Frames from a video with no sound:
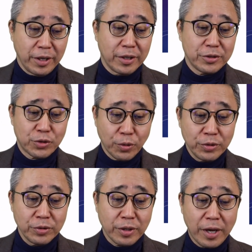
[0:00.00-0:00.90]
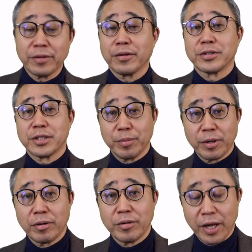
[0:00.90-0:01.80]
えー、Joint and
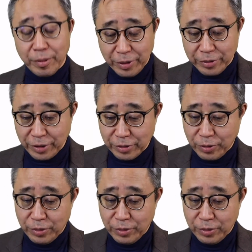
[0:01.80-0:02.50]
Several Liability